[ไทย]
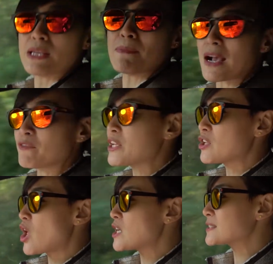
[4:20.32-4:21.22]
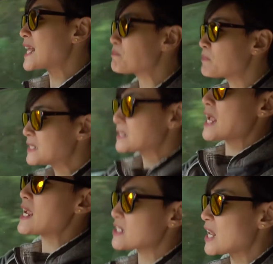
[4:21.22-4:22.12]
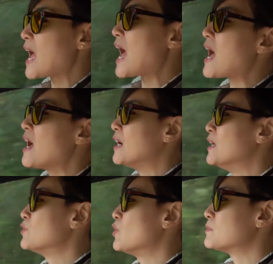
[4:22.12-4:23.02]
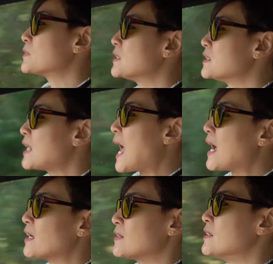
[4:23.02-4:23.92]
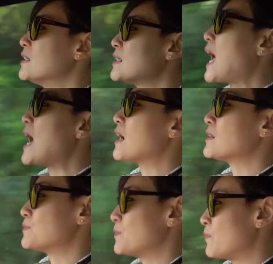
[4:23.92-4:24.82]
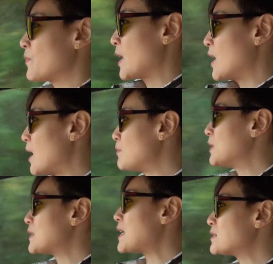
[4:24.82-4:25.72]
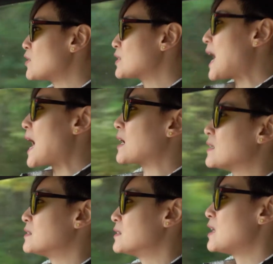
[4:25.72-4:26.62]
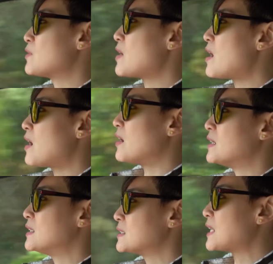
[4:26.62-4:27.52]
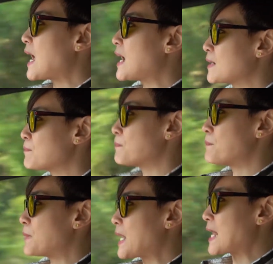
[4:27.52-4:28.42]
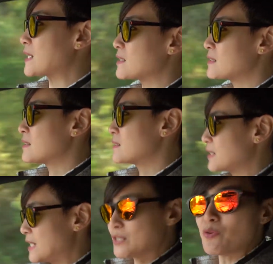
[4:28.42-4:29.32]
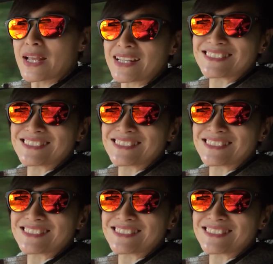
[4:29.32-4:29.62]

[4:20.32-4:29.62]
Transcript: D-Max V-Cross Z Prestige นะคะรวมถึงทั้งทางอำเภอท่าสองยางแล้วก็ทางปลัดอีกด้วย